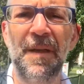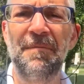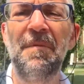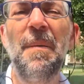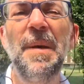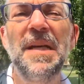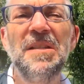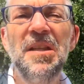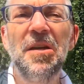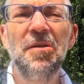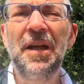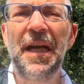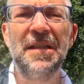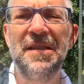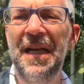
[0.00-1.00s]
Vabbè, sì,
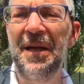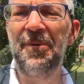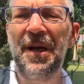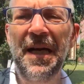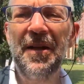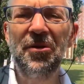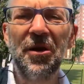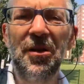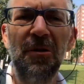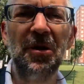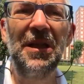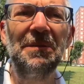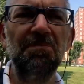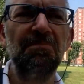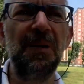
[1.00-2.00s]
ok, si è laureato e
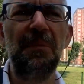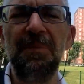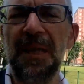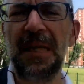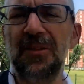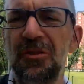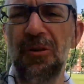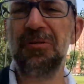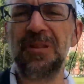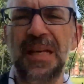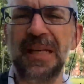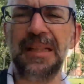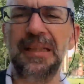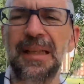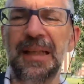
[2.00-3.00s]
allora, ma perché ce lo
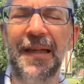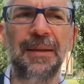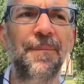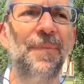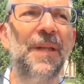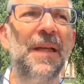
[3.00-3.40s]
stai a dire?